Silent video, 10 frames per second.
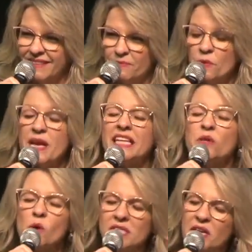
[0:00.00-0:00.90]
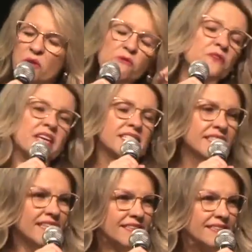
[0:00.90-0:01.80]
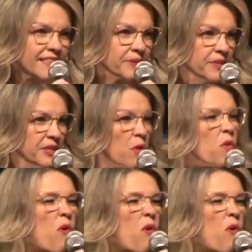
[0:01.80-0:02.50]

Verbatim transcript: Porque a nossa confiança está em Deus. Então,